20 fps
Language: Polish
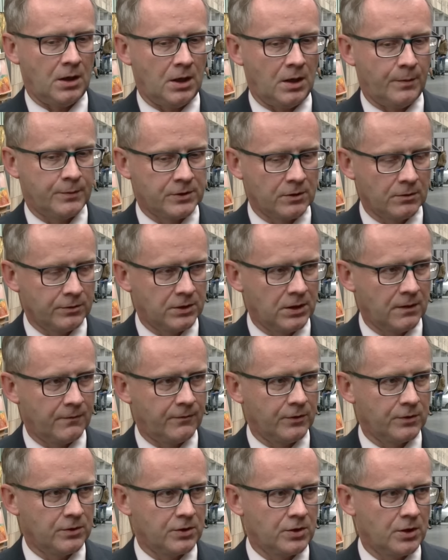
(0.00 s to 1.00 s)
absolutnie
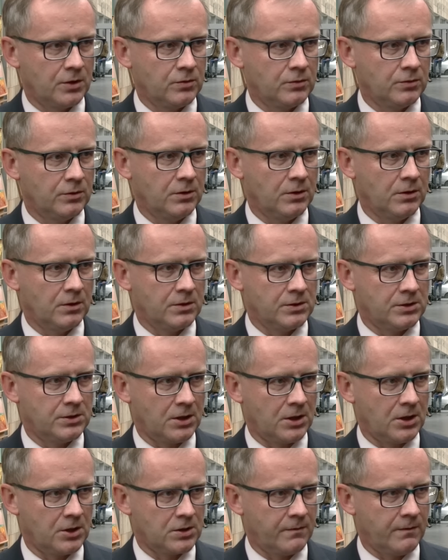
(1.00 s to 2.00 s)
w odniesieniu do
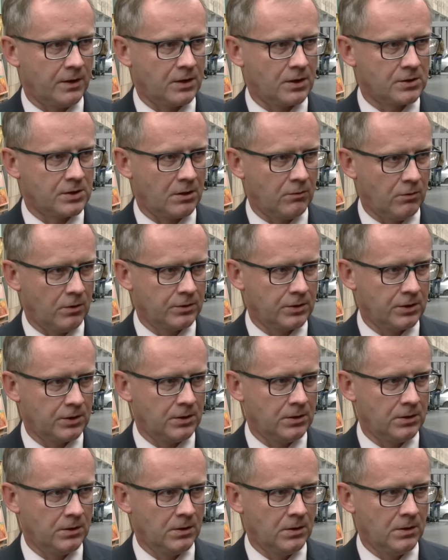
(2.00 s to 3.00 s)
zaangażowania
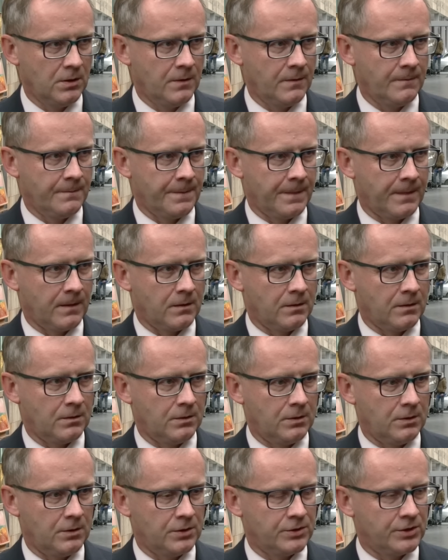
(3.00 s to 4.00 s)
załogi
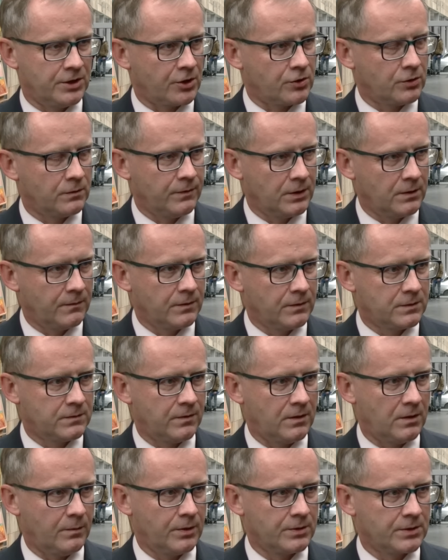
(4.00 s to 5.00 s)
y, Zarząd
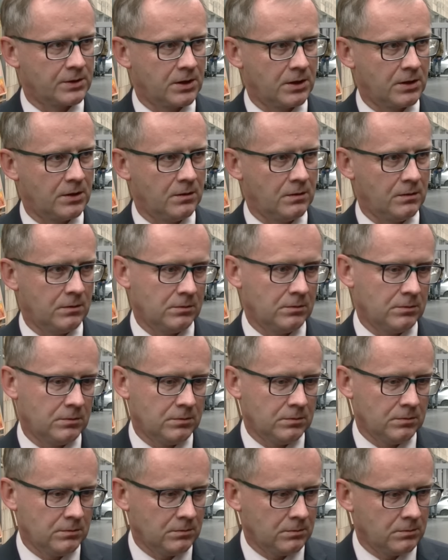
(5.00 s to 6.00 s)
Województwa Opolskiego
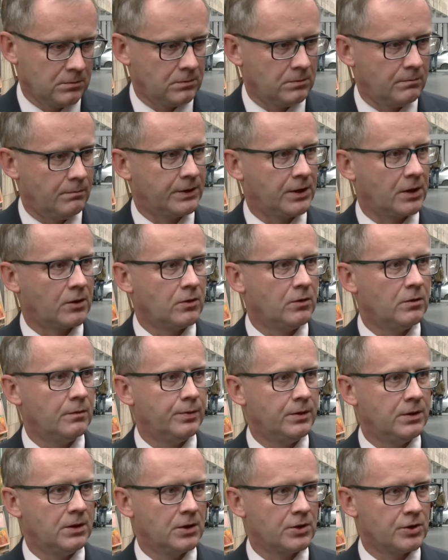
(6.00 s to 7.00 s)
ma taką
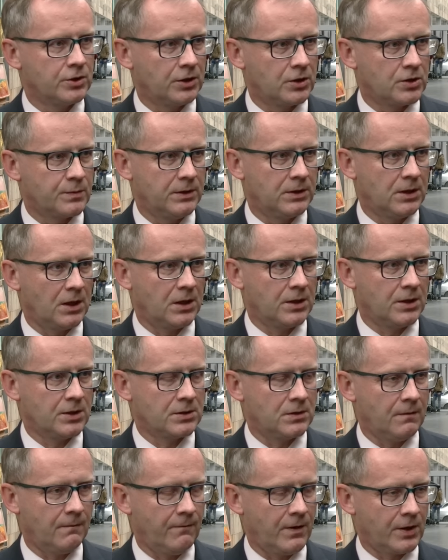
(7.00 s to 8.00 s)
opinię, że ten szpital
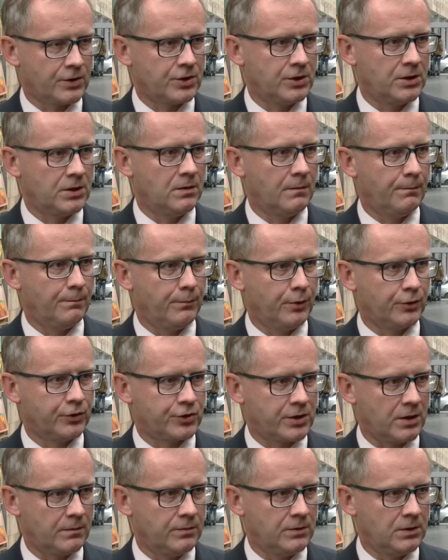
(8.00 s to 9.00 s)
jest ważny,
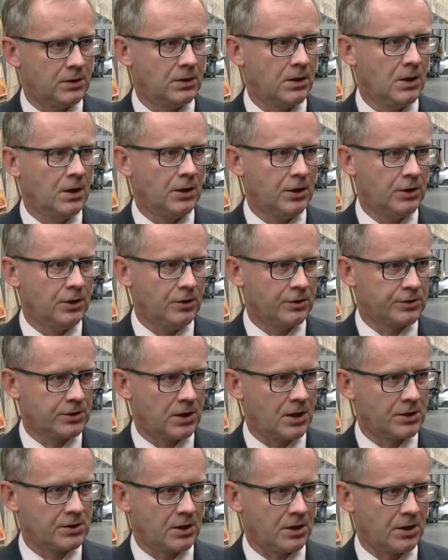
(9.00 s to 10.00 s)
potrzebny i
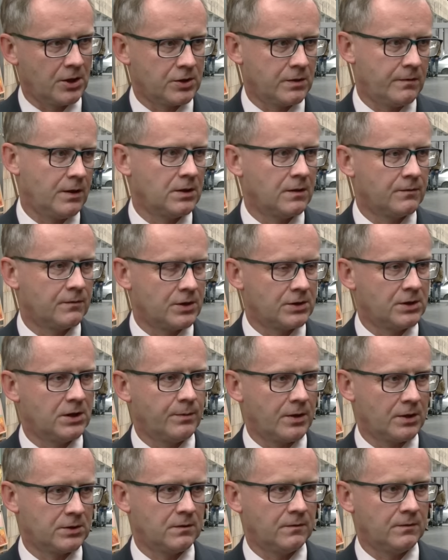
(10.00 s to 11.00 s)
docenia zaangażowanie wszystkich
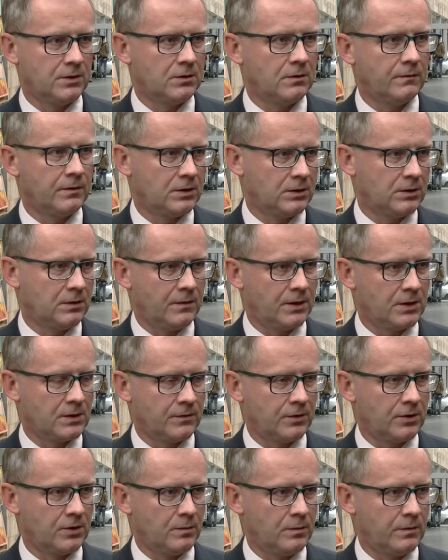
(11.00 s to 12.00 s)
pracowników w wykonywanie
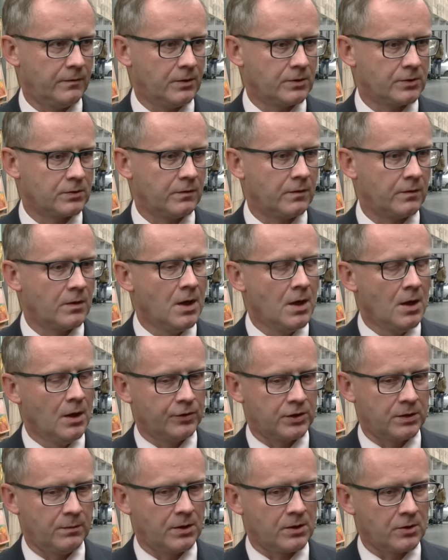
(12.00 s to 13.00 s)
swoich obowiązków.
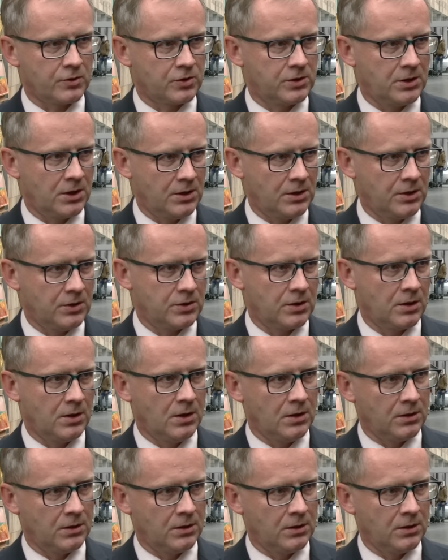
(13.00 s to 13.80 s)
Trzeba rozdzielić